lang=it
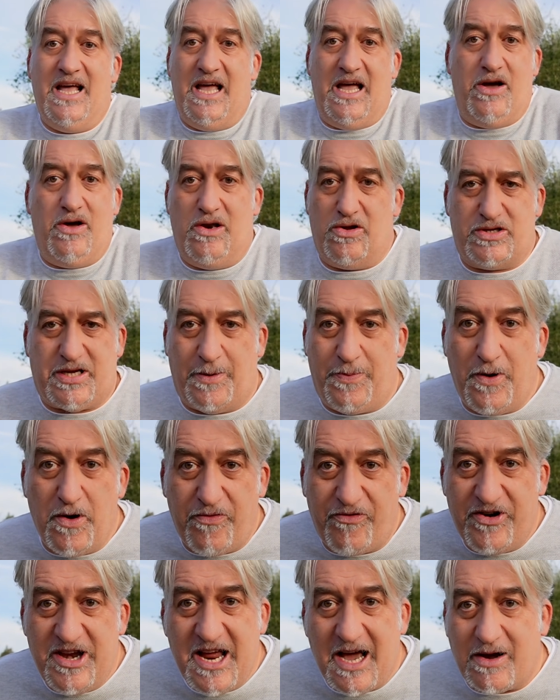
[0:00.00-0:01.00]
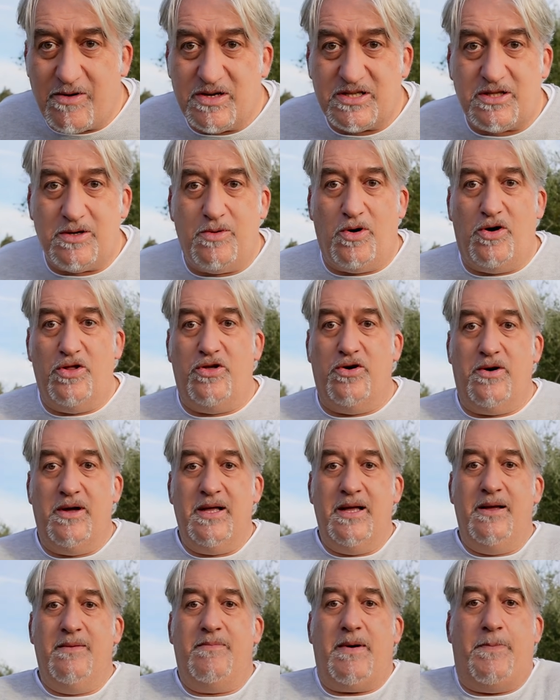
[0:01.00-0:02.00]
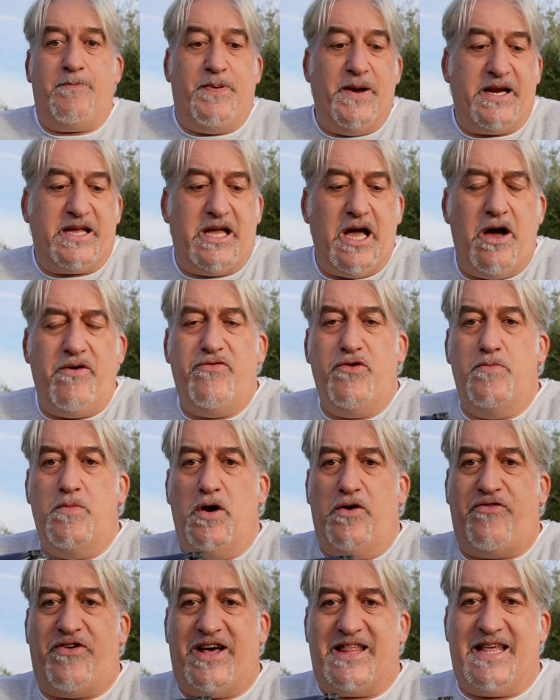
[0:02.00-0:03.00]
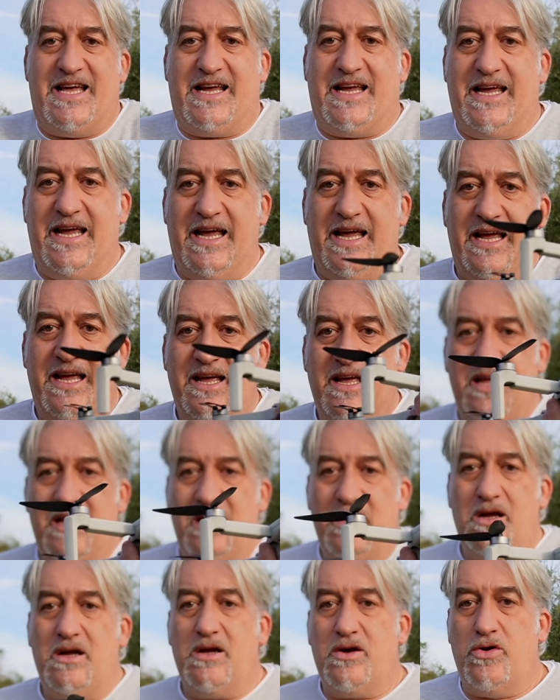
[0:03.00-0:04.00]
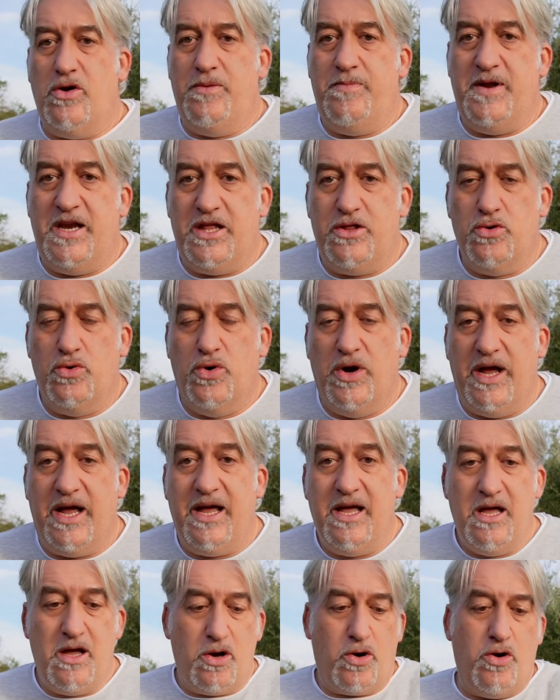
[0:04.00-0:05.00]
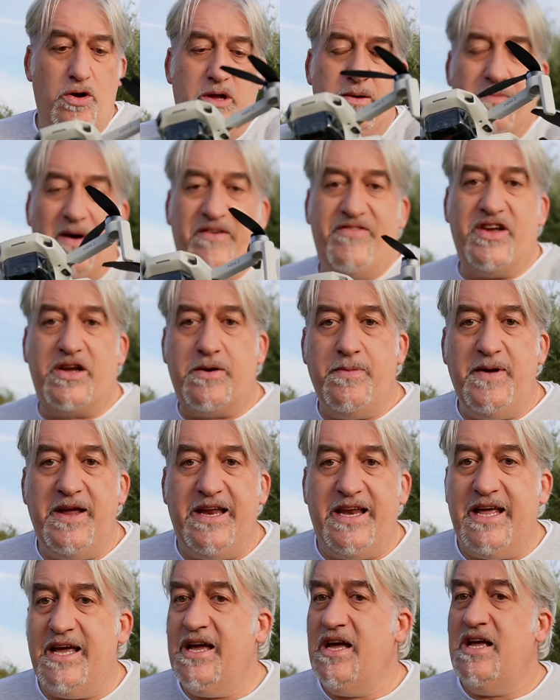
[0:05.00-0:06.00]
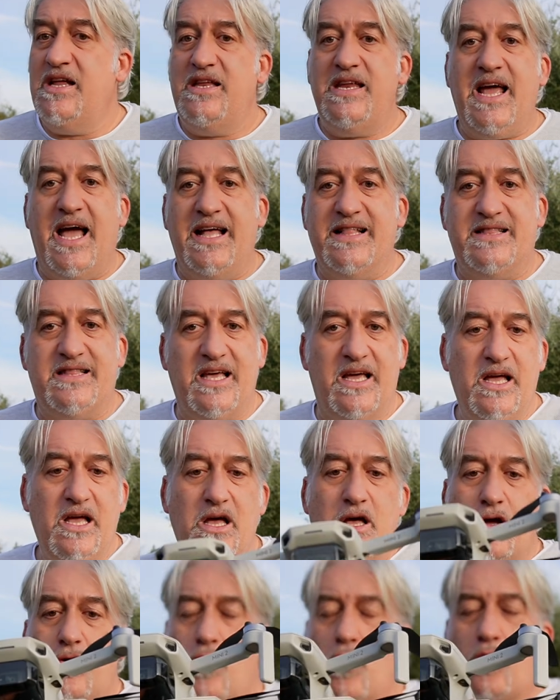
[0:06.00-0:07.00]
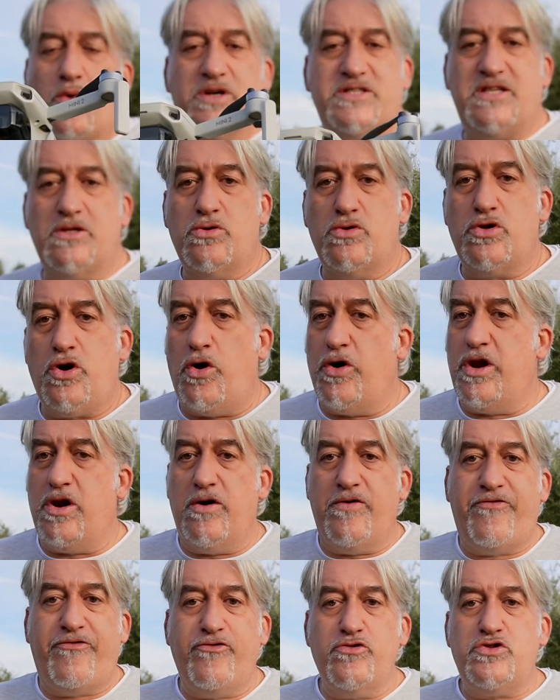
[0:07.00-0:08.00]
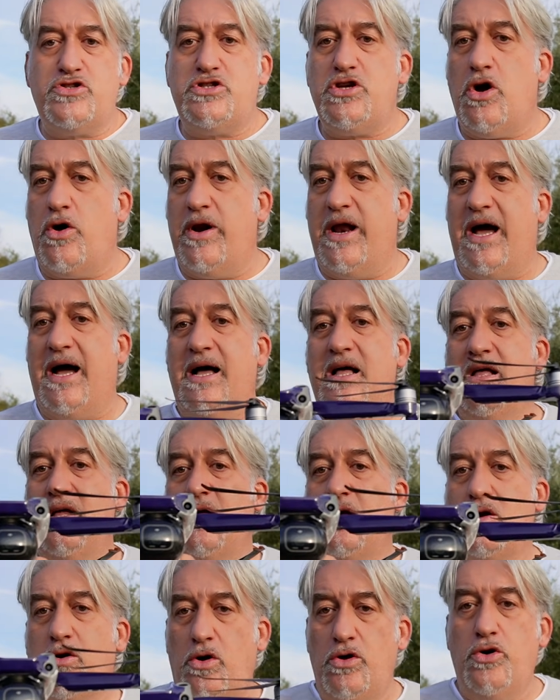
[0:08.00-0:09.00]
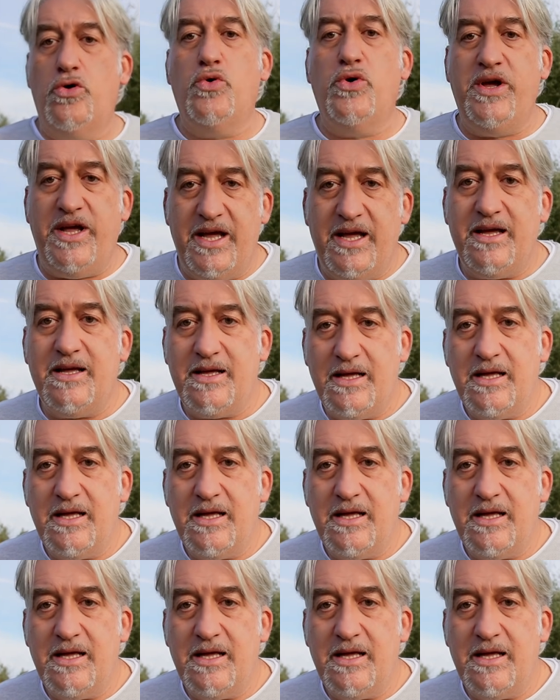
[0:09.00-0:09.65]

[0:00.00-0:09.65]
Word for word: e lo sapevo finire in questo modo. Ma perché non me lo fate anche con i Mini 2, con i Mavic Mini? Niente, con questi due droni non funziona. Con lui,